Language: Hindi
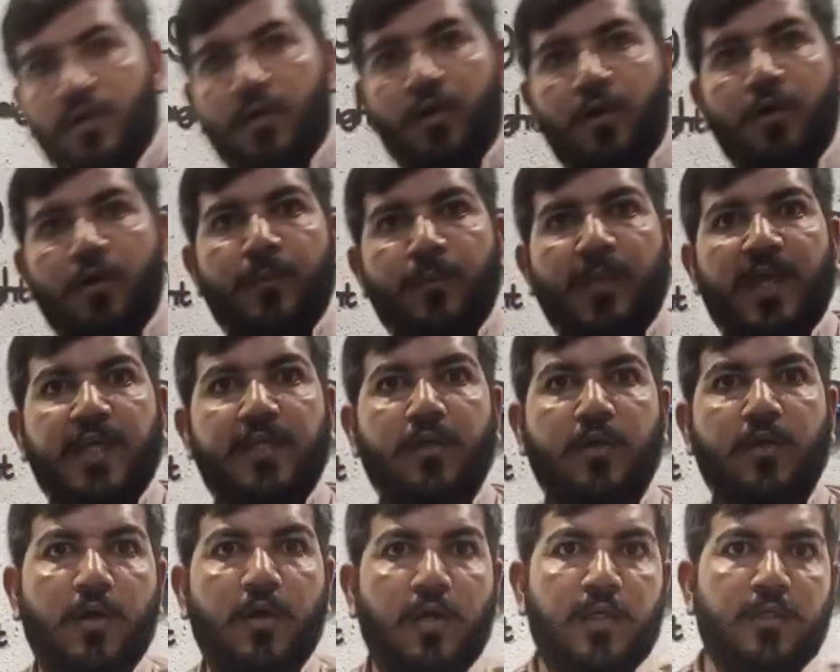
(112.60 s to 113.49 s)
ओ oh माय
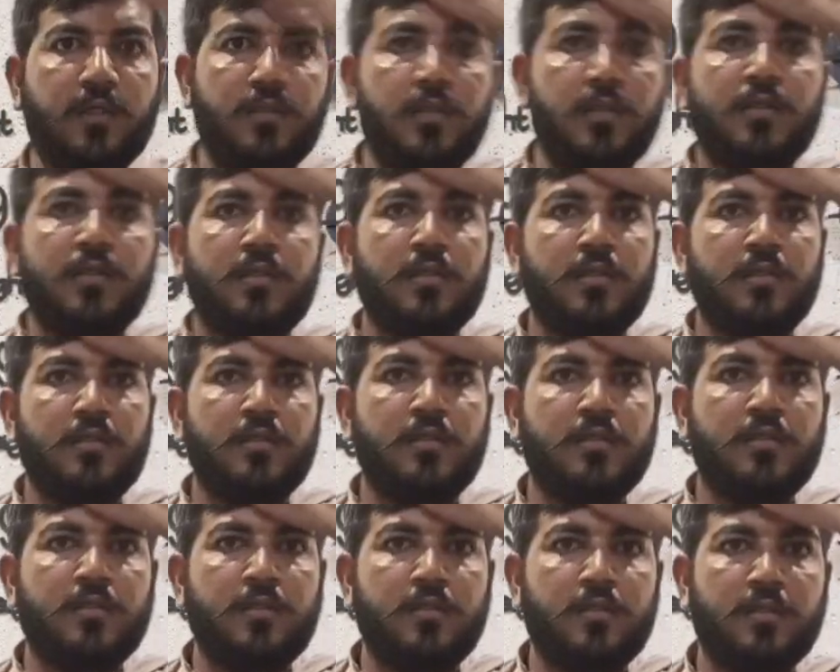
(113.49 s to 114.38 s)
गॉड
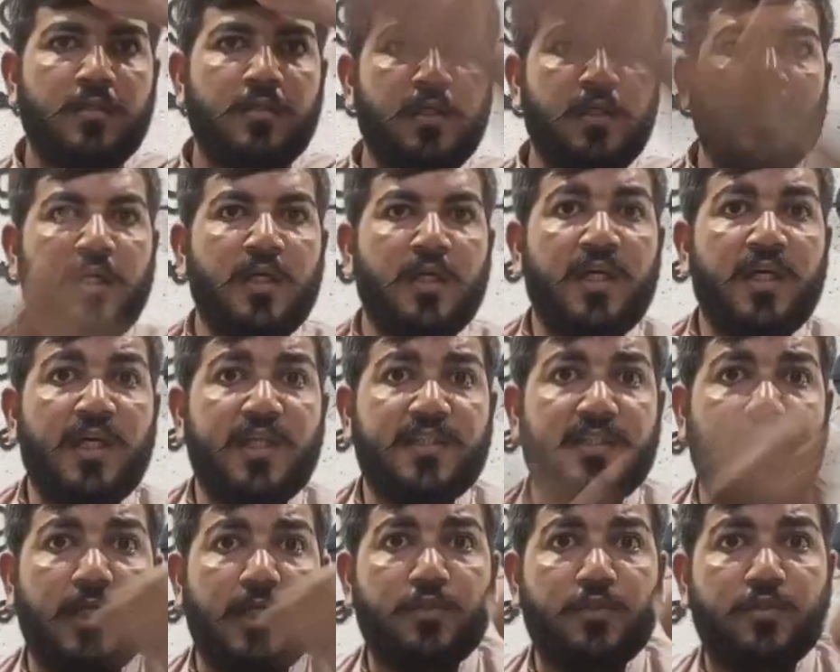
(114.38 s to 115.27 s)

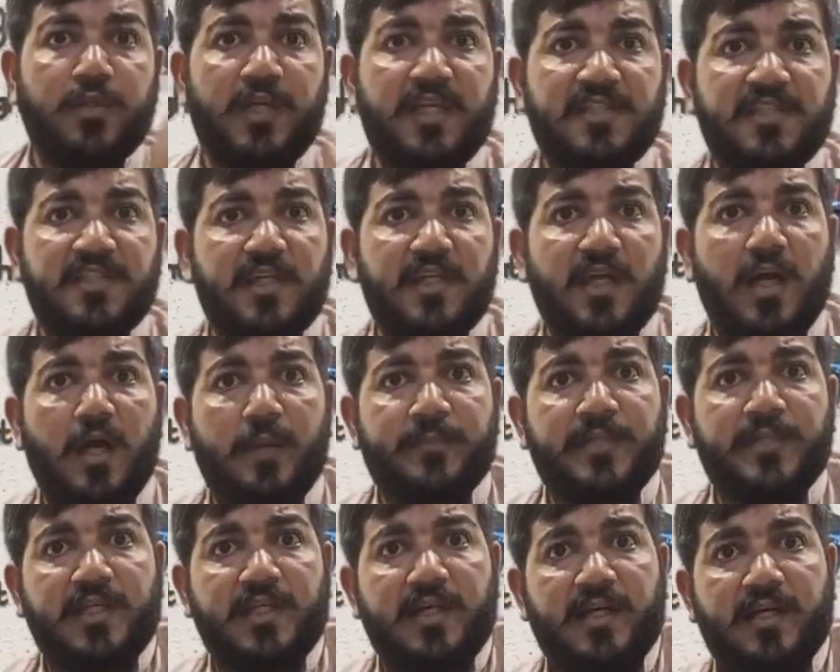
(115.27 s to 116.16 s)
इसका तो रेस ही
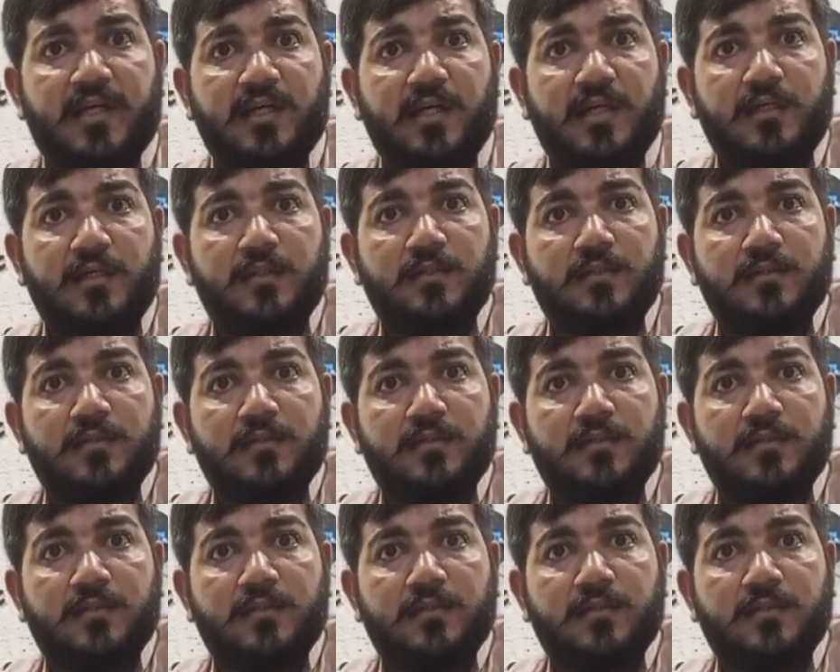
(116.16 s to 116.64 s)
काम नहीं कर रहा